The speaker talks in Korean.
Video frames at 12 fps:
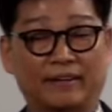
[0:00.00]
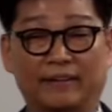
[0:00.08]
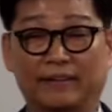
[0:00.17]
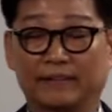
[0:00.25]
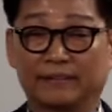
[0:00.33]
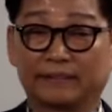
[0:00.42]

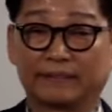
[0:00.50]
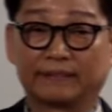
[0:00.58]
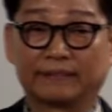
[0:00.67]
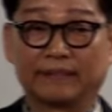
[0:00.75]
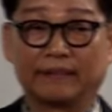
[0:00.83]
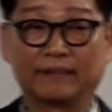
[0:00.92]
아,
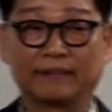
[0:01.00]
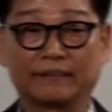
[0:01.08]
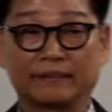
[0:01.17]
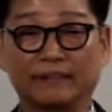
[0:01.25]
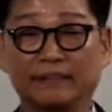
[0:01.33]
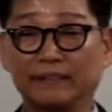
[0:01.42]

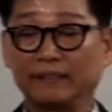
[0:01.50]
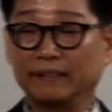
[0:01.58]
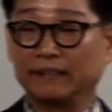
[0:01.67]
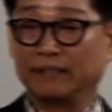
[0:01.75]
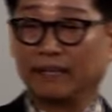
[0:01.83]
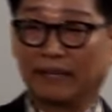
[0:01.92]

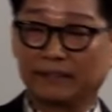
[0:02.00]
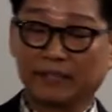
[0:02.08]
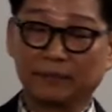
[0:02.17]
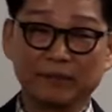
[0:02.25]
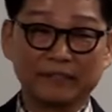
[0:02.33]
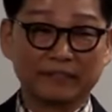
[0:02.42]
이
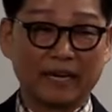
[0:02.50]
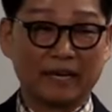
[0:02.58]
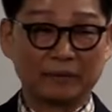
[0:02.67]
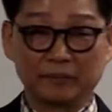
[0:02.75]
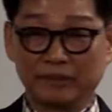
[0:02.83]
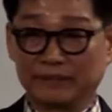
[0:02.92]
애터미
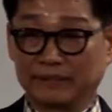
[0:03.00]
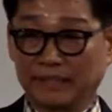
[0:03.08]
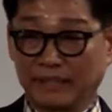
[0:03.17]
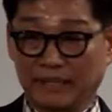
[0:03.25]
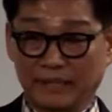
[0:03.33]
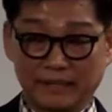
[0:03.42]

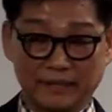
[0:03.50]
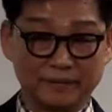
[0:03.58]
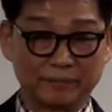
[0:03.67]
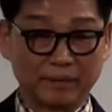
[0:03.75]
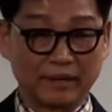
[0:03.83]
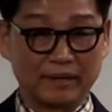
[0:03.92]
사업을
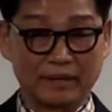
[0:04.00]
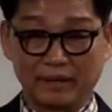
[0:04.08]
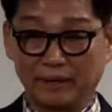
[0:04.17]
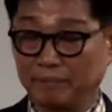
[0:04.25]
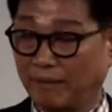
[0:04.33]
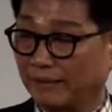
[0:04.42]
제가
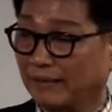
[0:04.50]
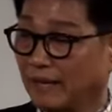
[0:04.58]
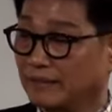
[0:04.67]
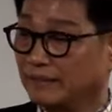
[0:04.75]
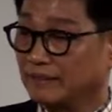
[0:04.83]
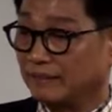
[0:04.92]
어,
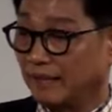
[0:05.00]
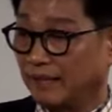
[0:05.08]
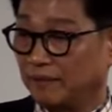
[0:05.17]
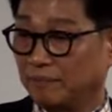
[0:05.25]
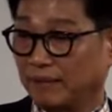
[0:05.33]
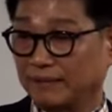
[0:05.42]
만났을
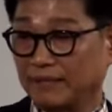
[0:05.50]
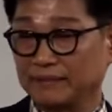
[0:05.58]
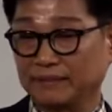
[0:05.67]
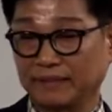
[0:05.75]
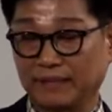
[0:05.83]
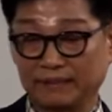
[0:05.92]
때
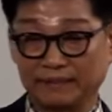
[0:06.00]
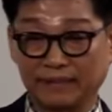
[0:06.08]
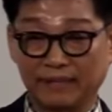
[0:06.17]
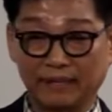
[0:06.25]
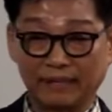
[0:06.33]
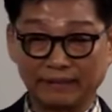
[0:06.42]
만났을
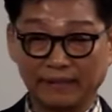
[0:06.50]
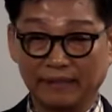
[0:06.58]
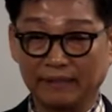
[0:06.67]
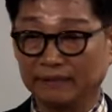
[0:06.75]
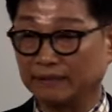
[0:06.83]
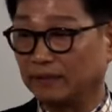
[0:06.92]
때 제가
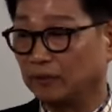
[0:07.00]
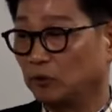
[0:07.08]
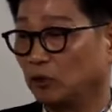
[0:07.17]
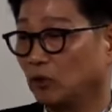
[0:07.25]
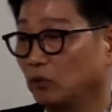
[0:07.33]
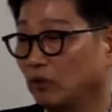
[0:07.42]
가장
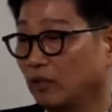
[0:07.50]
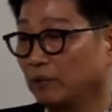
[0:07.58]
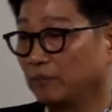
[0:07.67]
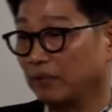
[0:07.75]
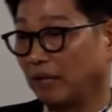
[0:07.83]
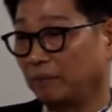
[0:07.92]
이제
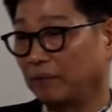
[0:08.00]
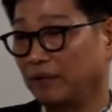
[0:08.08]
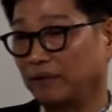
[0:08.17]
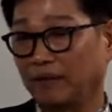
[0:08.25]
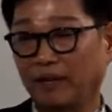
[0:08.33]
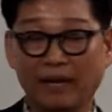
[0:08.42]
두려웠던 게
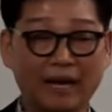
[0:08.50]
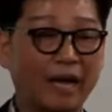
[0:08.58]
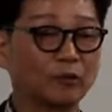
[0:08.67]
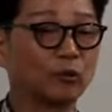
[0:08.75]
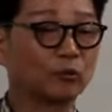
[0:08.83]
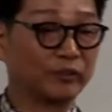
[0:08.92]
뭐냐면
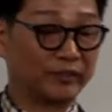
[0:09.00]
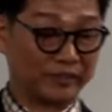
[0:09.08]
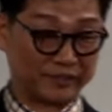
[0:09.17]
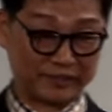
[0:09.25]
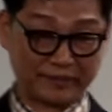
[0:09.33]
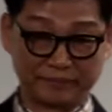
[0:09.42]

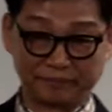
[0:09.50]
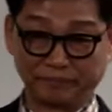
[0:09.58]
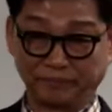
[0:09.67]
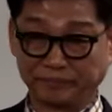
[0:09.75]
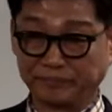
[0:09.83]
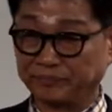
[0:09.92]
가족들이었어요.